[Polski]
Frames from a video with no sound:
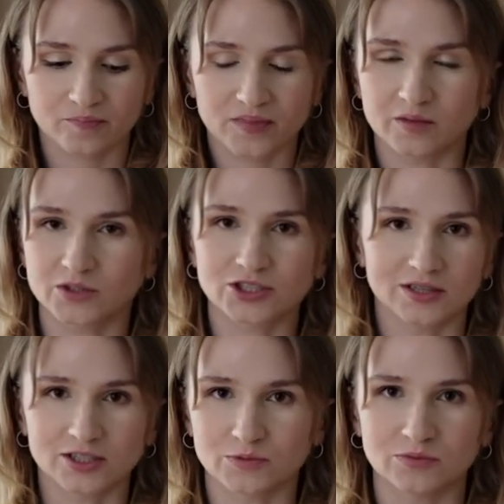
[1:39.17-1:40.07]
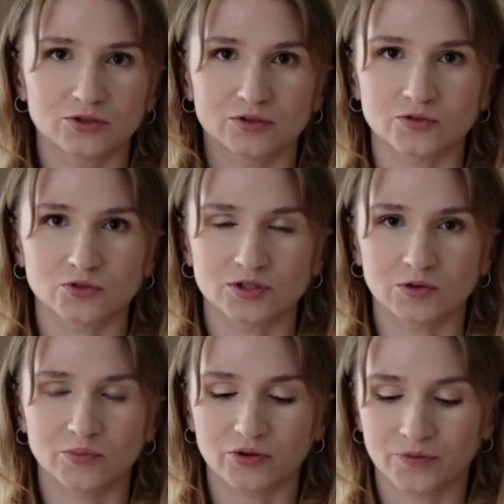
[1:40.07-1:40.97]
nie ma szans, żebym to
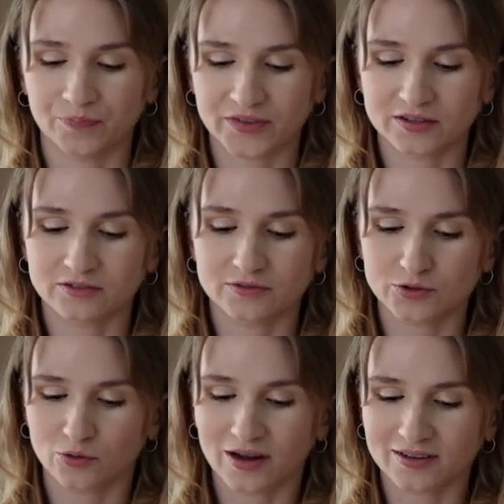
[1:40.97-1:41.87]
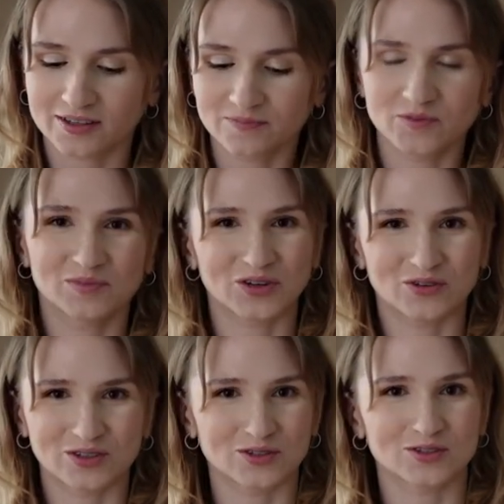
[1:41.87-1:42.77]
rozróżniła, bo ani wizualnie bym
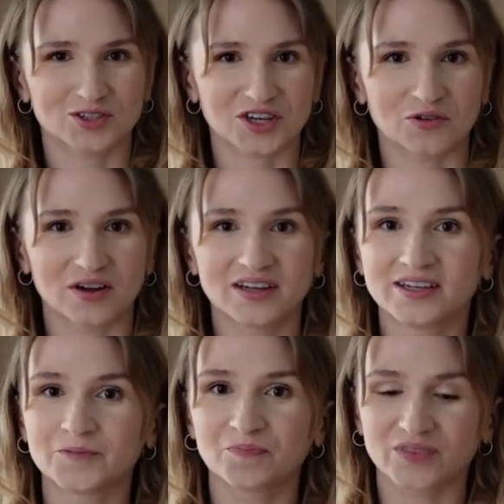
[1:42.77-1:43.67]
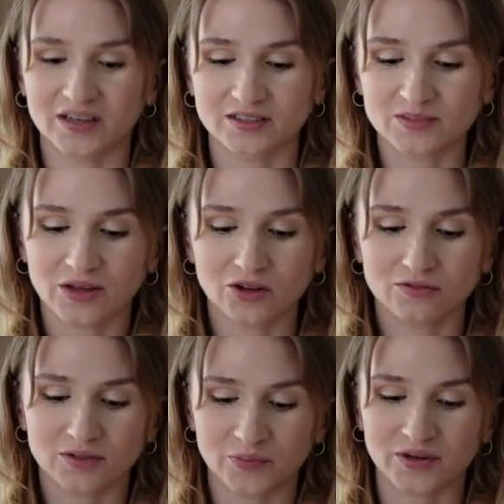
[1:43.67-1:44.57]
tego nie dostrzegła, ani
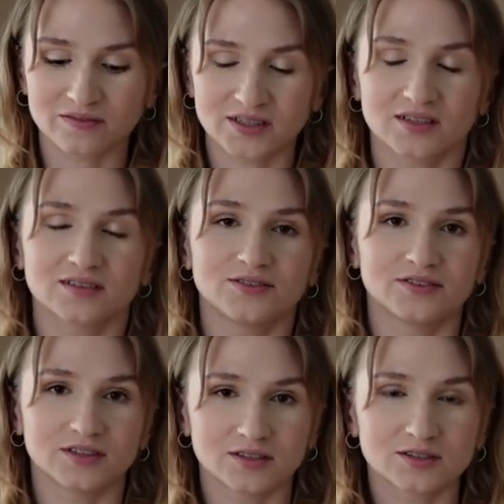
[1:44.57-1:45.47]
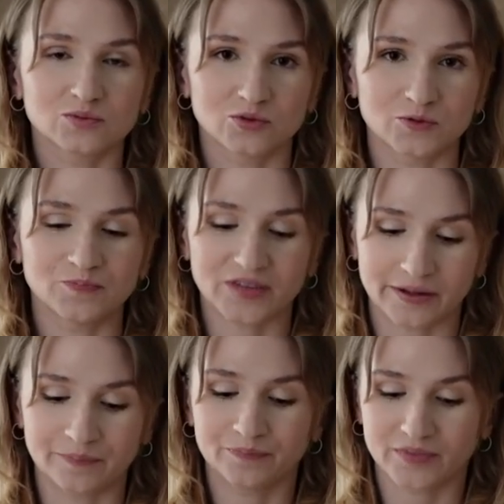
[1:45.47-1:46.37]
smakowo naprawdę nic mu
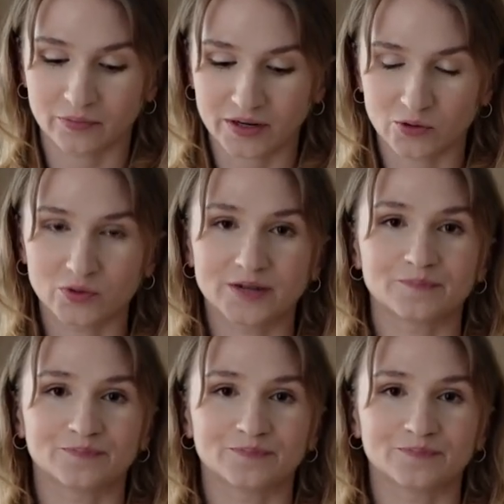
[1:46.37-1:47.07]
tam nie brakuje.